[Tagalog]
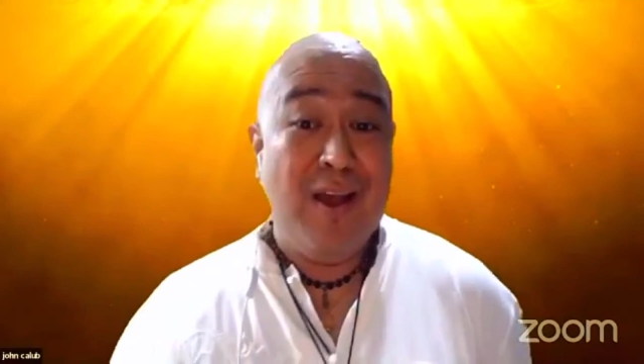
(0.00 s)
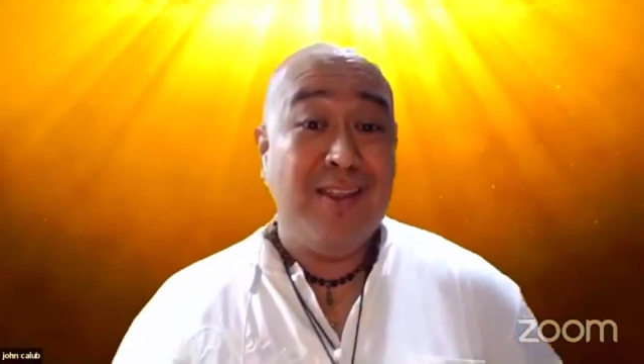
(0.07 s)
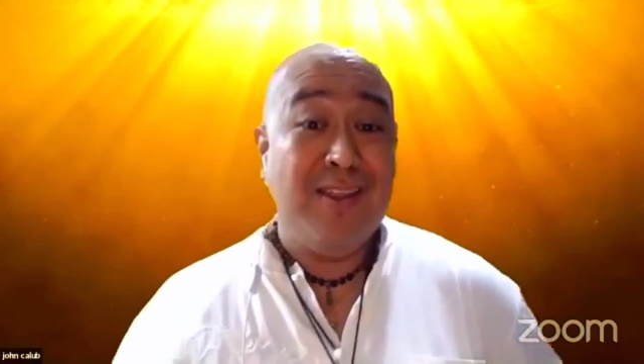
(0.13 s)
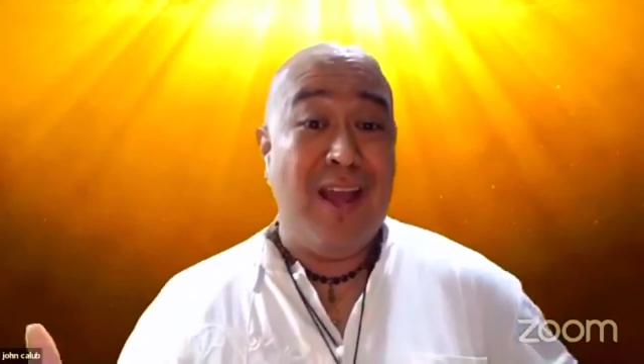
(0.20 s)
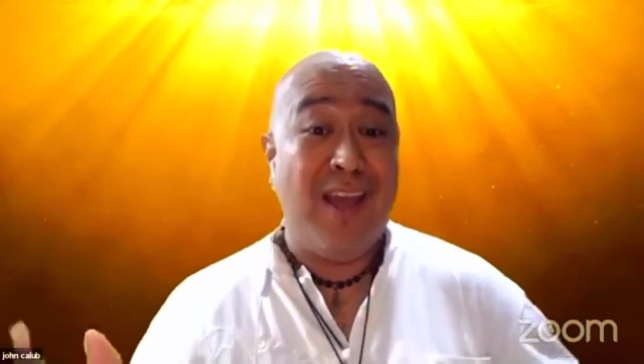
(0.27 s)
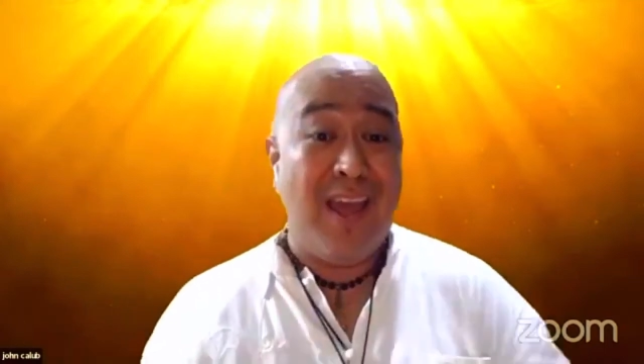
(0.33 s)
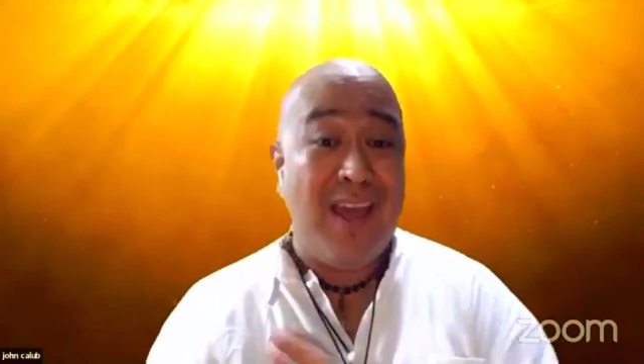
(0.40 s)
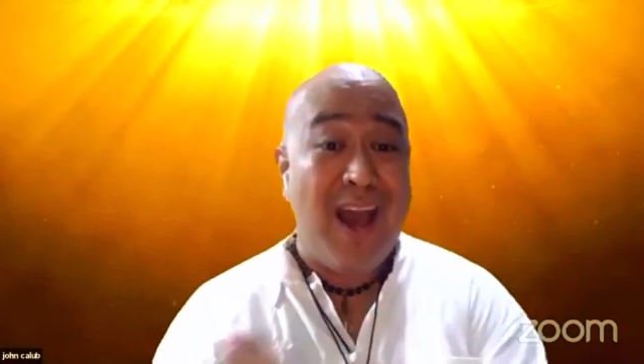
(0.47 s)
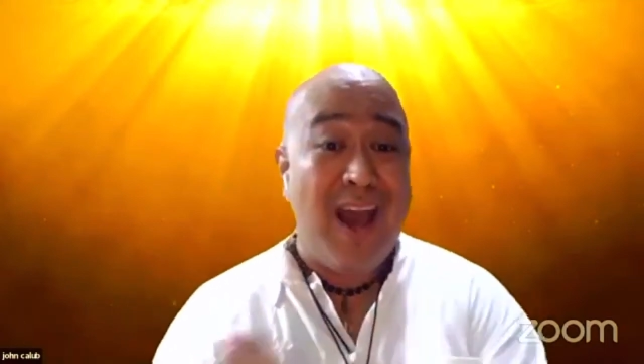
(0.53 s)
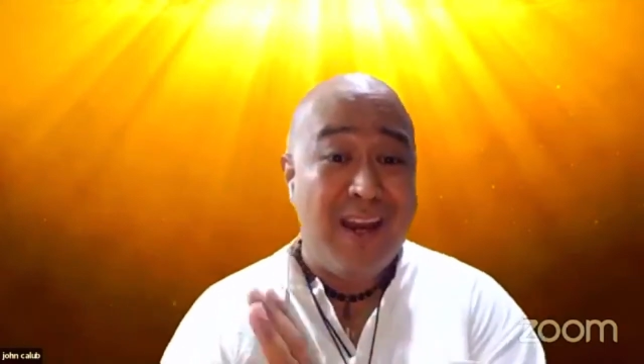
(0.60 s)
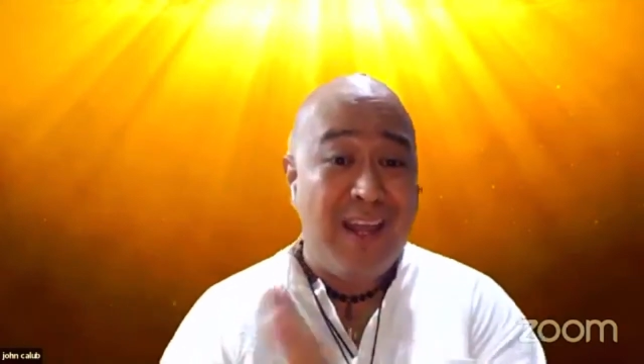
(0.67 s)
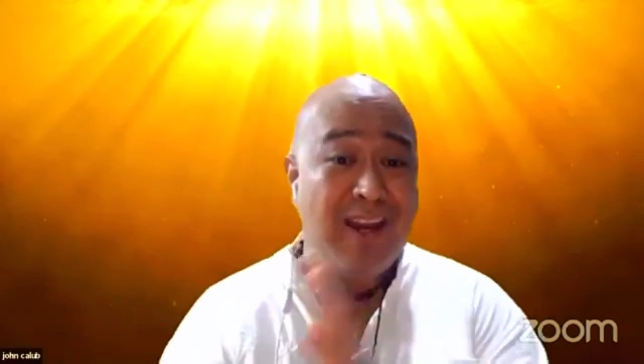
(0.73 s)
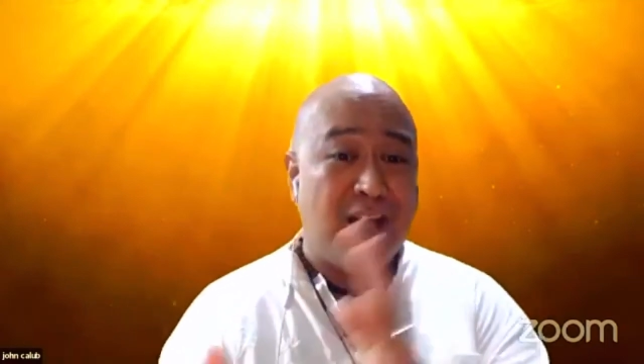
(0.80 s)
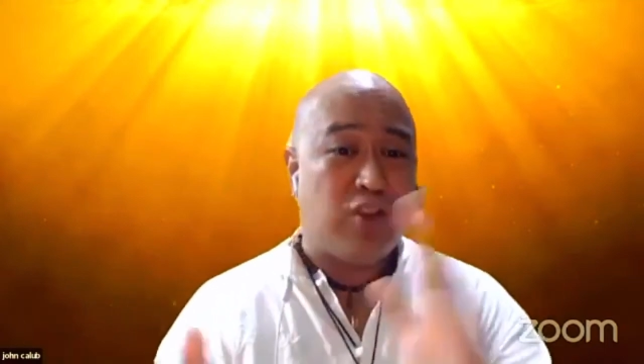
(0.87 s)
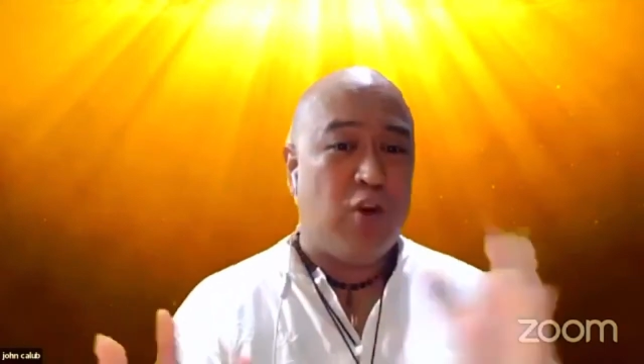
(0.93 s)

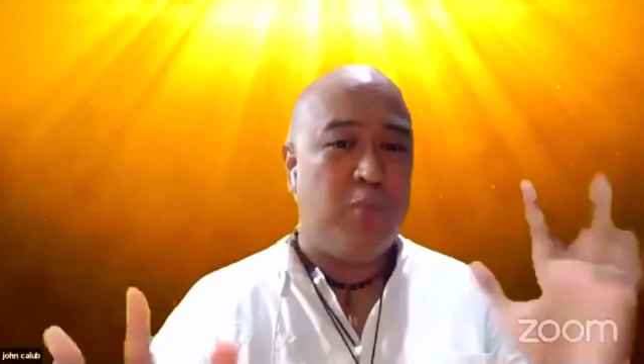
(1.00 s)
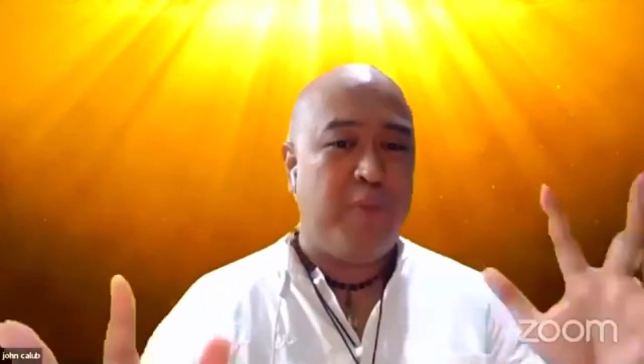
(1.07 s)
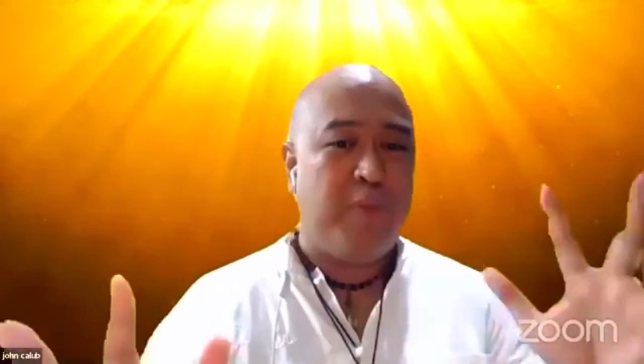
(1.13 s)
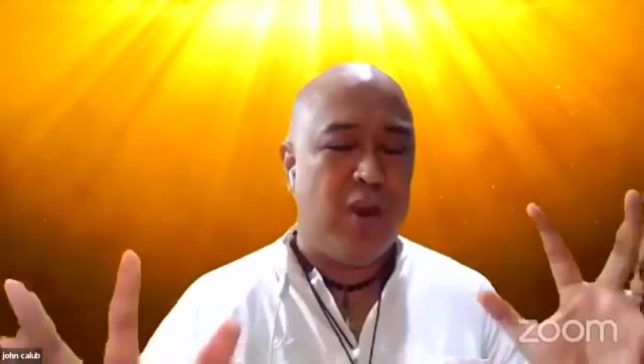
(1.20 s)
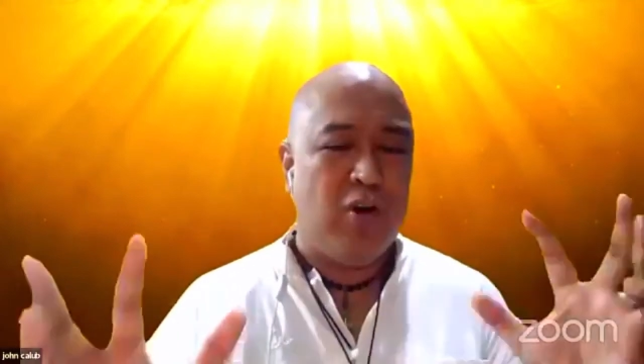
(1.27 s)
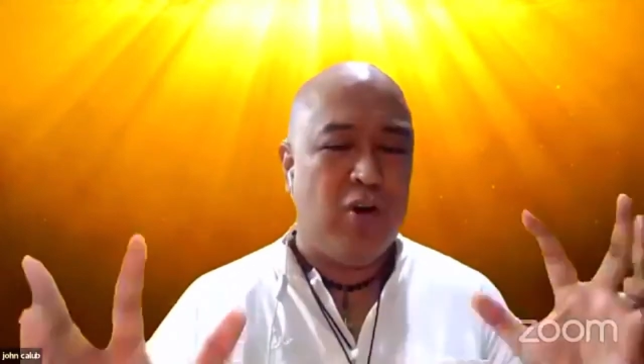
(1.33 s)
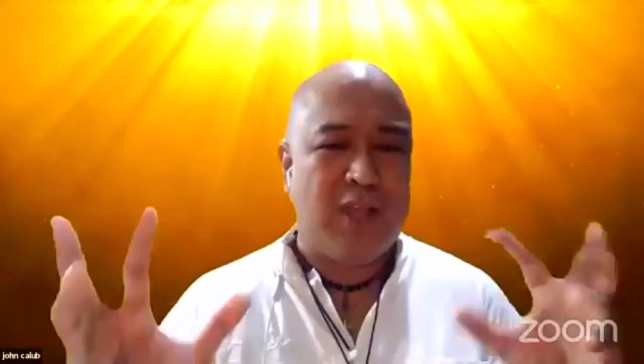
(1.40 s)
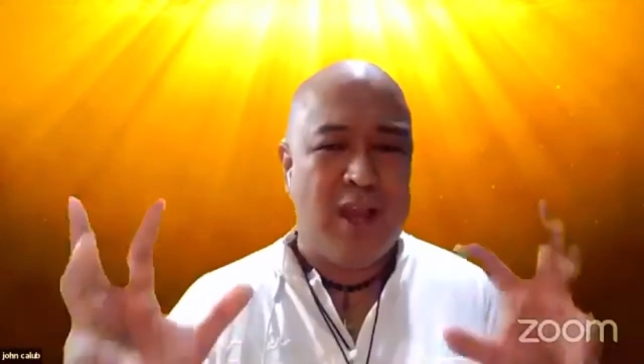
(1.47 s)
Nangyayari na to, pero